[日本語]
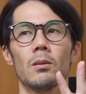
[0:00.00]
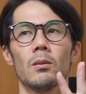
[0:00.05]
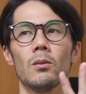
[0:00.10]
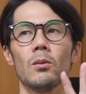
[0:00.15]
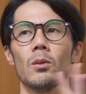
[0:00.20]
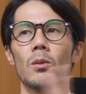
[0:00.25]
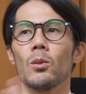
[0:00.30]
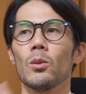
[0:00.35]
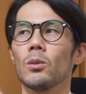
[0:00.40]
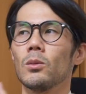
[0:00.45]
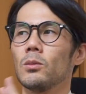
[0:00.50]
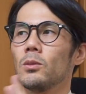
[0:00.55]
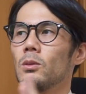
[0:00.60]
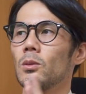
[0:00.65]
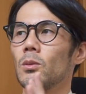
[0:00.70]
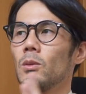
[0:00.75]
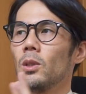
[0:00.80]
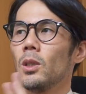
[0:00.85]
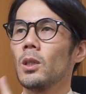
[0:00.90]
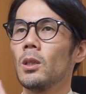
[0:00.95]
俺、
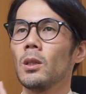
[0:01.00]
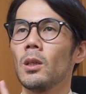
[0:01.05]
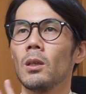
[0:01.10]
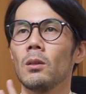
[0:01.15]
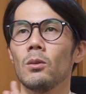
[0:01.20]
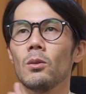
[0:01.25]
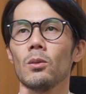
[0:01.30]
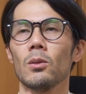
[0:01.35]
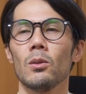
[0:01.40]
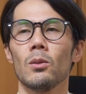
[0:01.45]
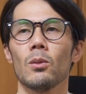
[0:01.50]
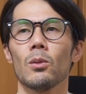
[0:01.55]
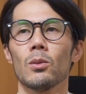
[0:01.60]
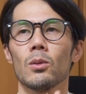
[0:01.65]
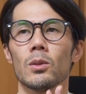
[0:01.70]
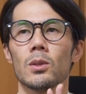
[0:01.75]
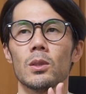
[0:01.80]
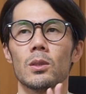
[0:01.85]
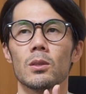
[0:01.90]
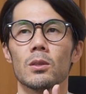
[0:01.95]
その人間撮りを今
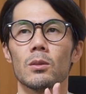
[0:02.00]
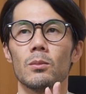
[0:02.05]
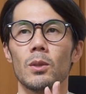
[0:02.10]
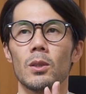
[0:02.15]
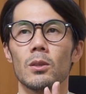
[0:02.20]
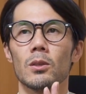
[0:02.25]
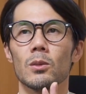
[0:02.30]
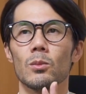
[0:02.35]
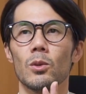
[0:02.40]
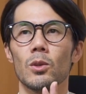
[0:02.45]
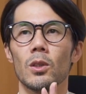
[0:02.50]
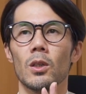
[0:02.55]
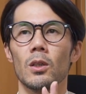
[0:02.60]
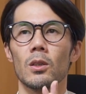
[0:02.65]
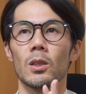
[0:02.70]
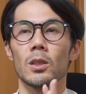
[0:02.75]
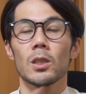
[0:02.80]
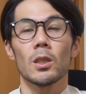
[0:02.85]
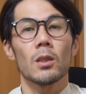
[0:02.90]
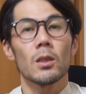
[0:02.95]
年進めるつもりがい
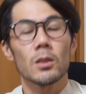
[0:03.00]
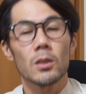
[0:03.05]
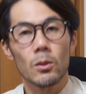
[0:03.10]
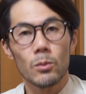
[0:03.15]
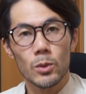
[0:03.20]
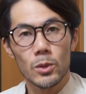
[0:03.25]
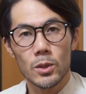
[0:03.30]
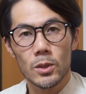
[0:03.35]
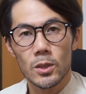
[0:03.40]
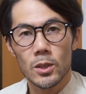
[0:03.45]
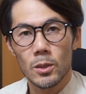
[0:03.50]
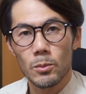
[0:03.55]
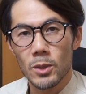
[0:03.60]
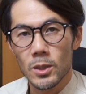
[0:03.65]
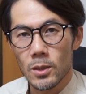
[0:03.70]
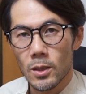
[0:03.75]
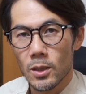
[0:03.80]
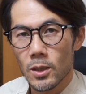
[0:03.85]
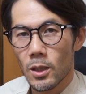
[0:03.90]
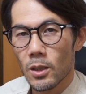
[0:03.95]
て、被写体さんを募集していま
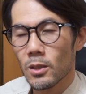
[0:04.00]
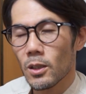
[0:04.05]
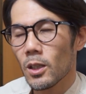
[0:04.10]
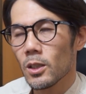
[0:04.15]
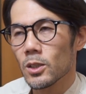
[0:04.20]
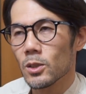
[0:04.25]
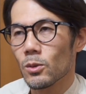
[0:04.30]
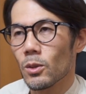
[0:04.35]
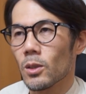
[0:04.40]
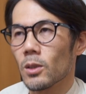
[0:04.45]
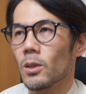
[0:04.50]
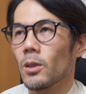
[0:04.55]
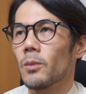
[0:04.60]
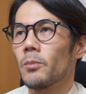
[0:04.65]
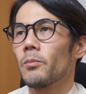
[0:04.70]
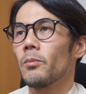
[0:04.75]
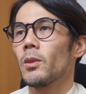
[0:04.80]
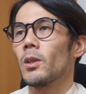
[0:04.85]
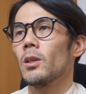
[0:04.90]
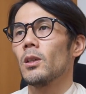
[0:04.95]
した。愛知の方。
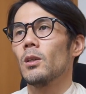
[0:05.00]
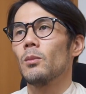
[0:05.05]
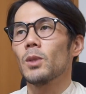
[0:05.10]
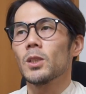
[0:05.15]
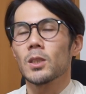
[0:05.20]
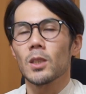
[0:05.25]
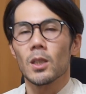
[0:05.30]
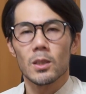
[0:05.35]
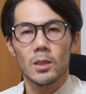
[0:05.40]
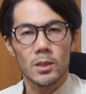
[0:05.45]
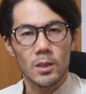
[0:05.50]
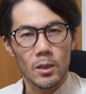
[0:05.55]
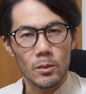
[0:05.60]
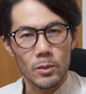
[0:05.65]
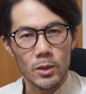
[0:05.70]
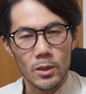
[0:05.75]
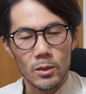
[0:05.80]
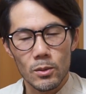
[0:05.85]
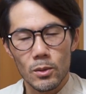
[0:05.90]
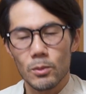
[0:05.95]
いましたっつったら
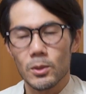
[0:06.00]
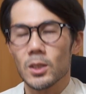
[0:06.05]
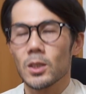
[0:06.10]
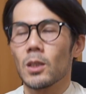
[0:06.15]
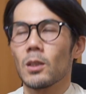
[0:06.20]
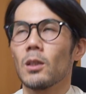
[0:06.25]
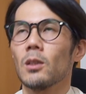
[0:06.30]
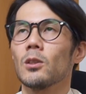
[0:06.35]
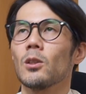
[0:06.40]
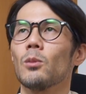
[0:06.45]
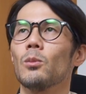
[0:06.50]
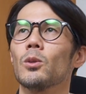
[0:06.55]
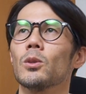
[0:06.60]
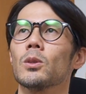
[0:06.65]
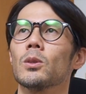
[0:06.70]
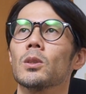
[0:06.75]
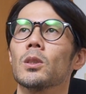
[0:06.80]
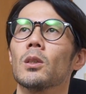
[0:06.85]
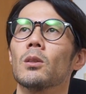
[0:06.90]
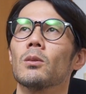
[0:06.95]
今、被写体さんを募
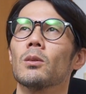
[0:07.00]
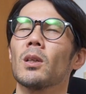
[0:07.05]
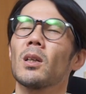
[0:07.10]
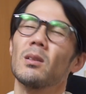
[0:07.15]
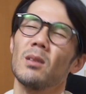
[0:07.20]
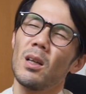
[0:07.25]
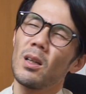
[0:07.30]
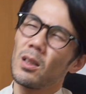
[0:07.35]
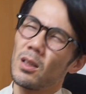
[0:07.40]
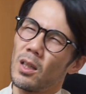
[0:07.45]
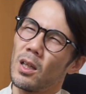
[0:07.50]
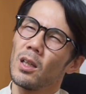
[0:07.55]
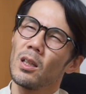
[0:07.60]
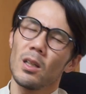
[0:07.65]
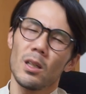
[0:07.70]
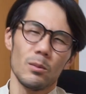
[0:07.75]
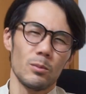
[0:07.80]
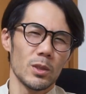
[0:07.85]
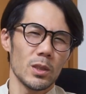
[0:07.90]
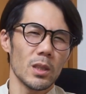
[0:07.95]
集してるのなかな
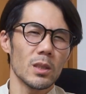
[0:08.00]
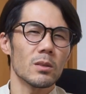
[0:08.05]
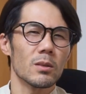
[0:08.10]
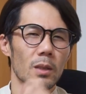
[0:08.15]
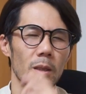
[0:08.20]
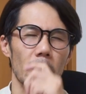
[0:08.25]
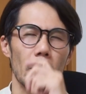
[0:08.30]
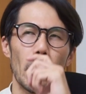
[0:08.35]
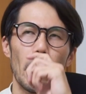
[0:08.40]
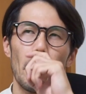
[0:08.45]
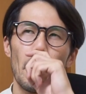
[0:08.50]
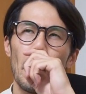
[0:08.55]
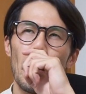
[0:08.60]
か難しくてね。